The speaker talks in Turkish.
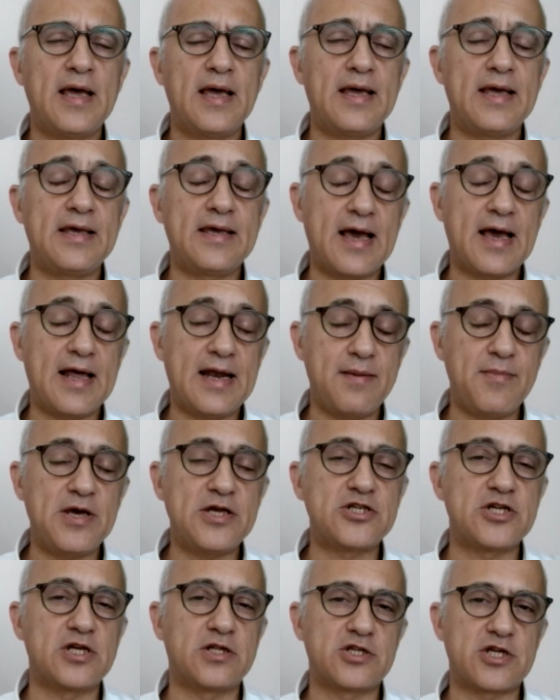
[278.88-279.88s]

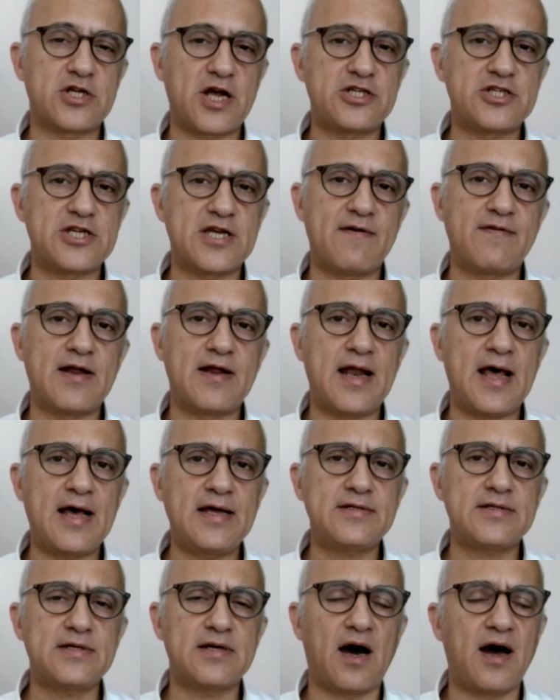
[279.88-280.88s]
engellemeye çalışan
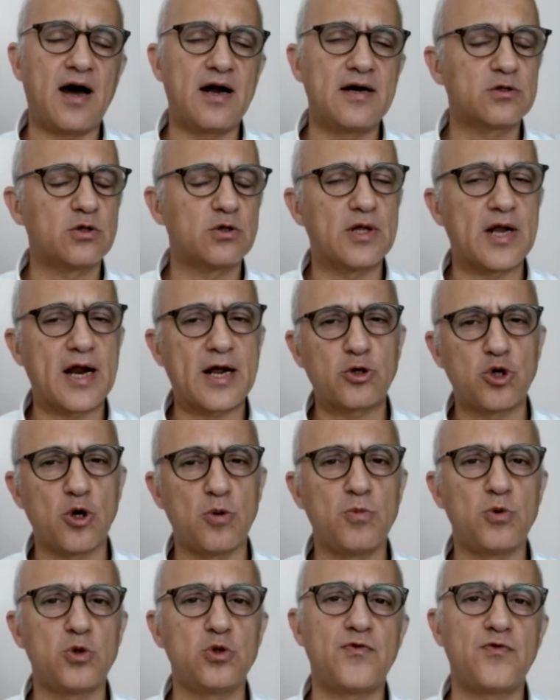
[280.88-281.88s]
çevreler ağırlıklı olarak
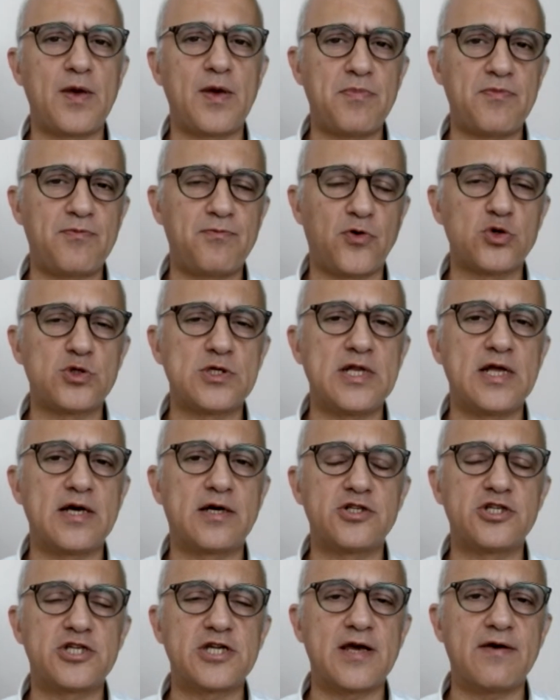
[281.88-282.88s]
kömür ve fosil
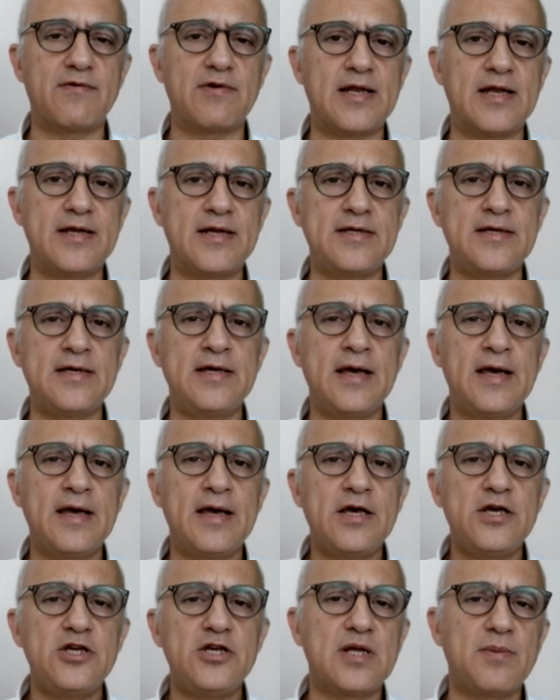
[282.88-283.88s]
yakıt çevreleri
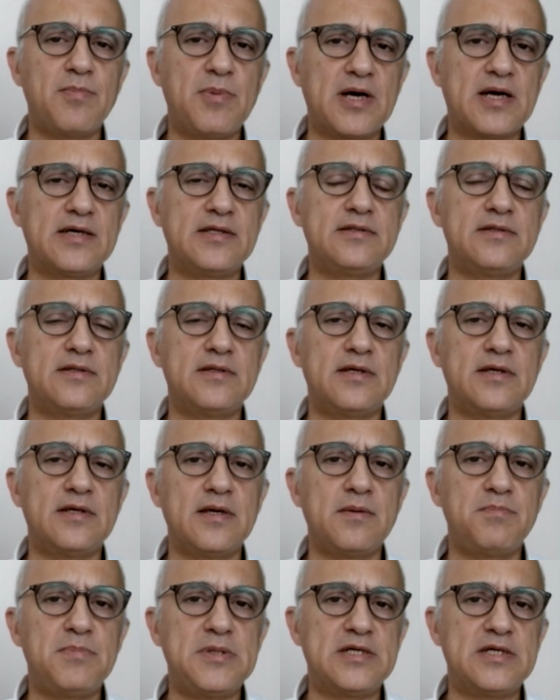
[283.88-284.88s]
işte bakın
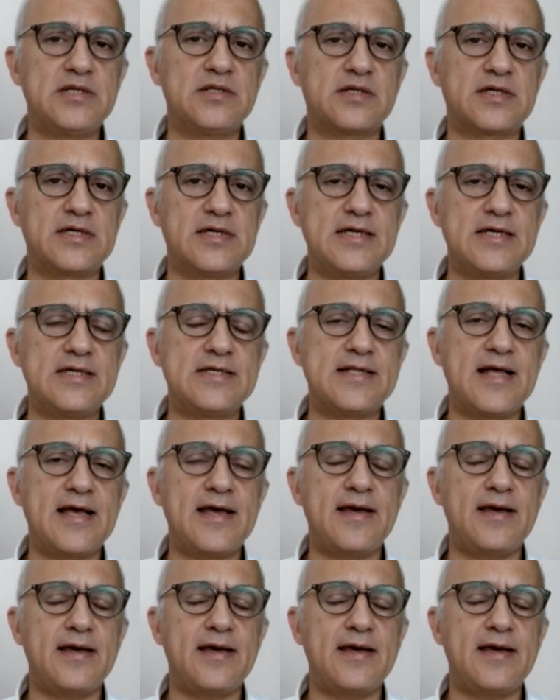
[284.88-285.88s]
e, bir
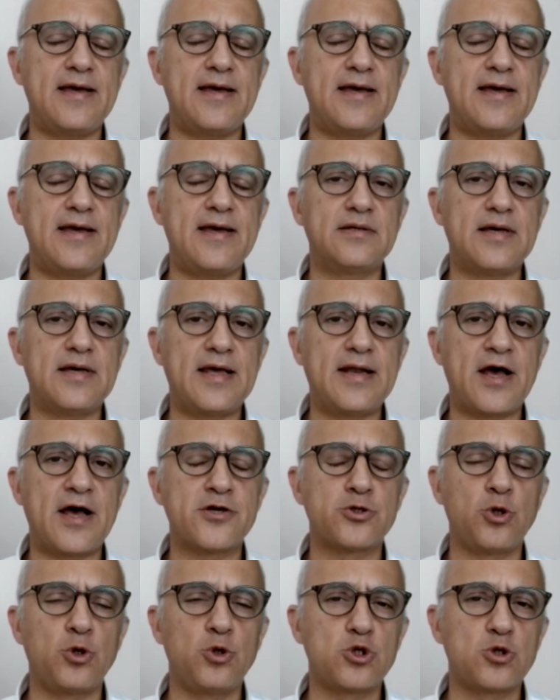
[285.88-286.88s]
krizde e,
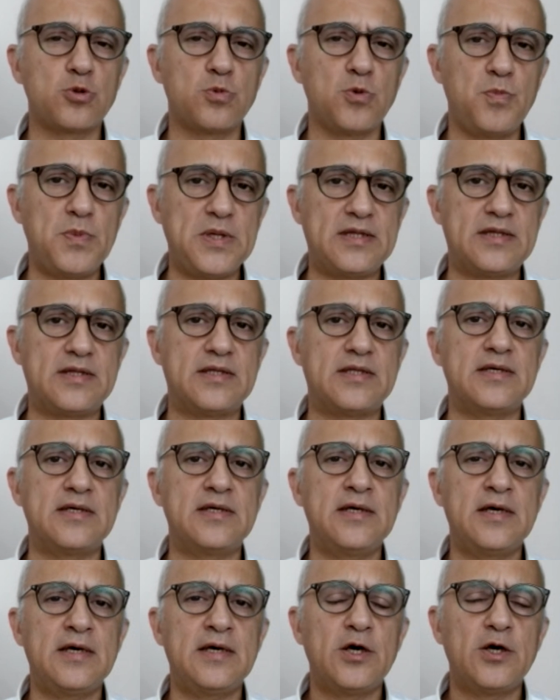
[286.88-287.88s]
enerji dönüşümü
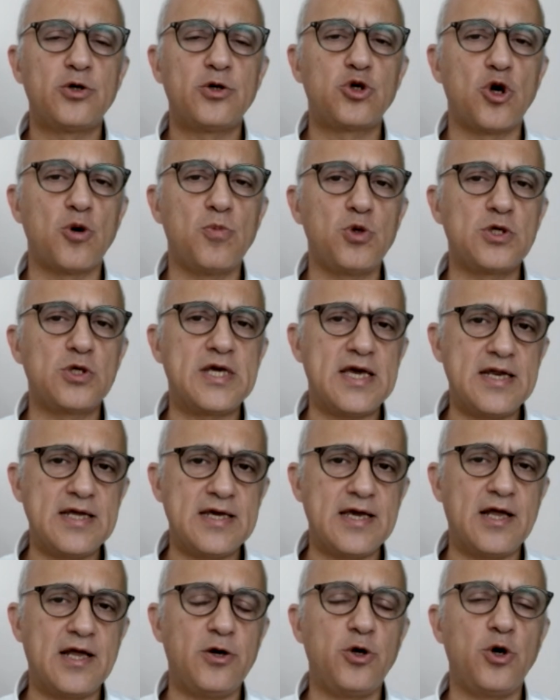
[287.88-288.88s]
bitti kömür
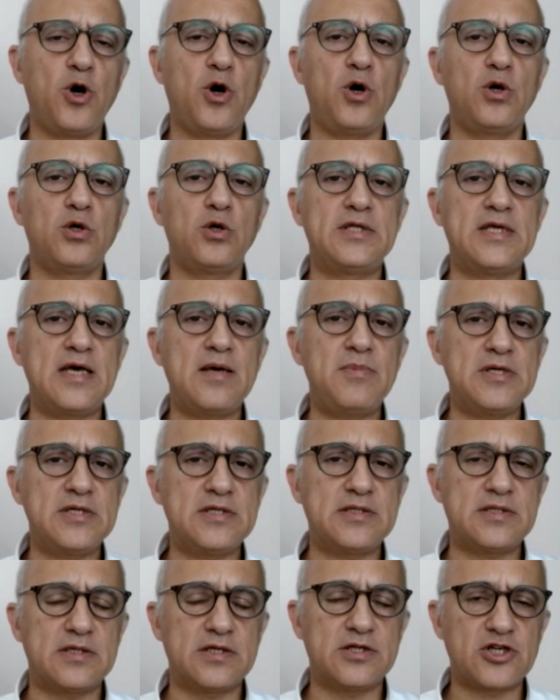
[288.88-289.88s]
geri geliyor diye
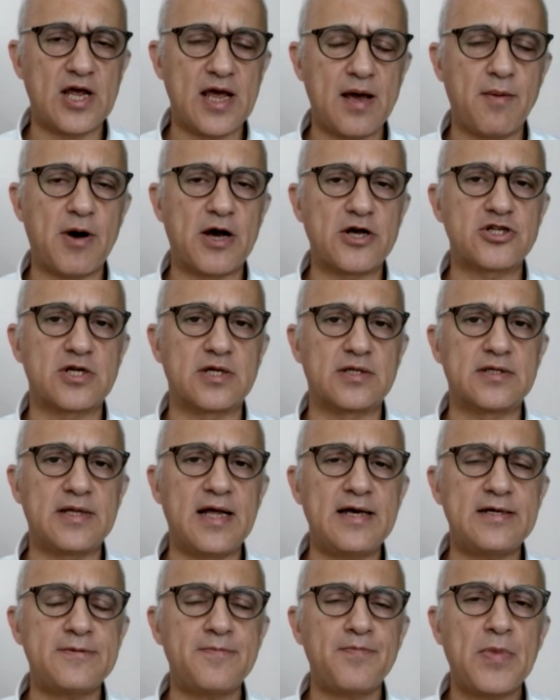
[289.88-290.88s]
bir şeye
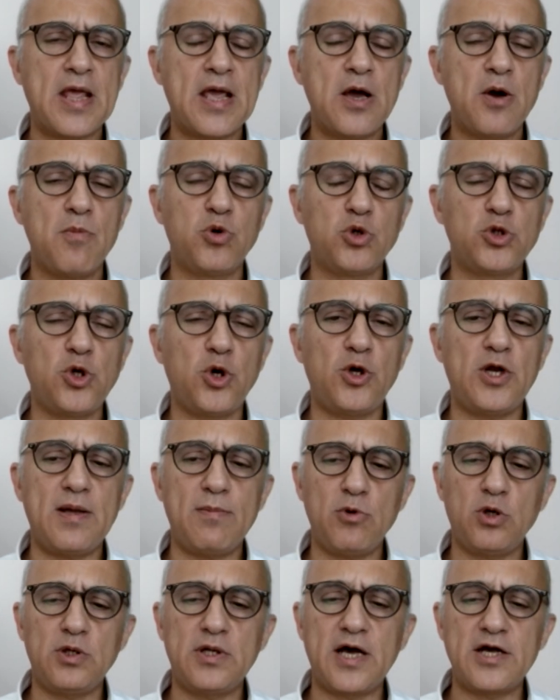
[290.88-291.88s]
başladılar. Burada
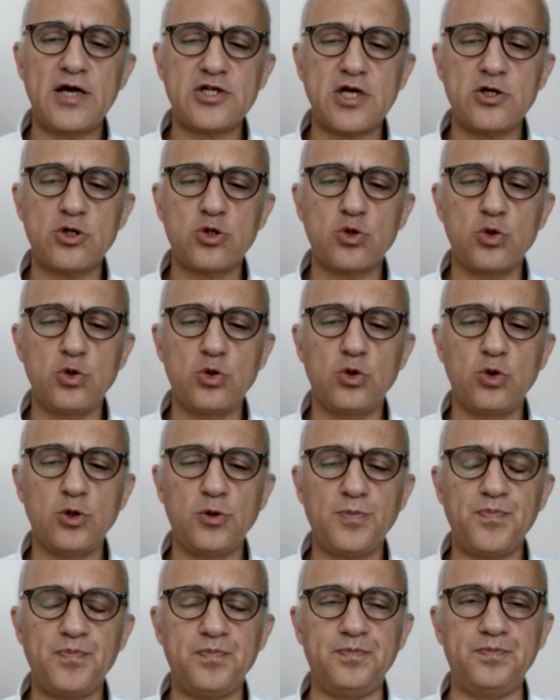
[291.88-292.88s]
önemli olan şey
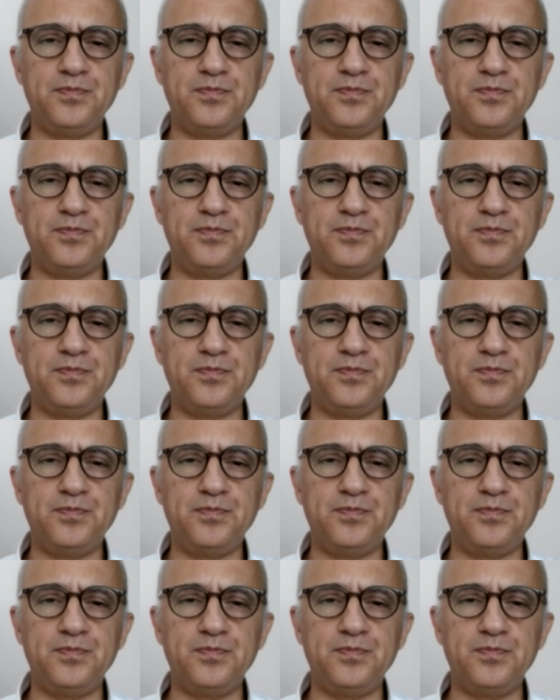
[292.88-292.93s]
şuydu